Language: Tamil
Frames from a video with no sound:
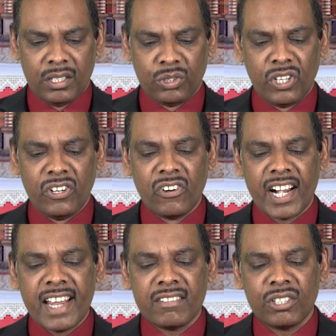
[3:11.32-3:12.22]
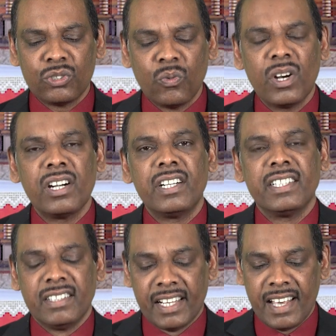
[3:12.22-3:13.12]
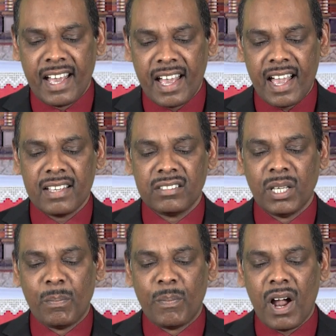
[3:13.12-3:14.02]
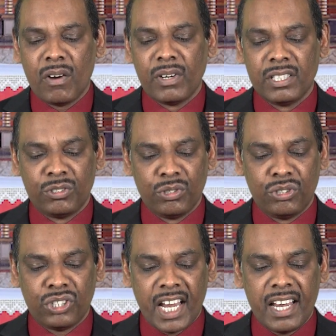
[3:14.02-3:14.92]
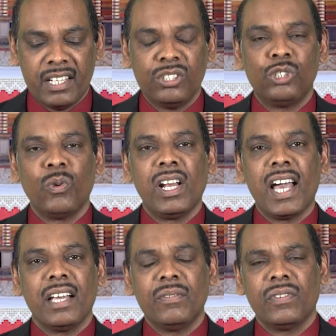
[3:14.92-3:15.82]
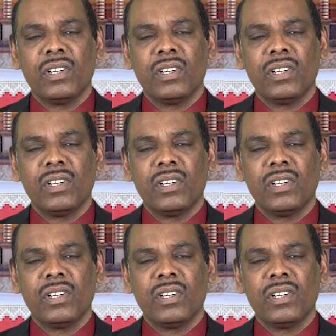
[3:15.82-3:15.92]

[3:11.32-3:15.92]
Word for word: So the greatest word that has the power to change your life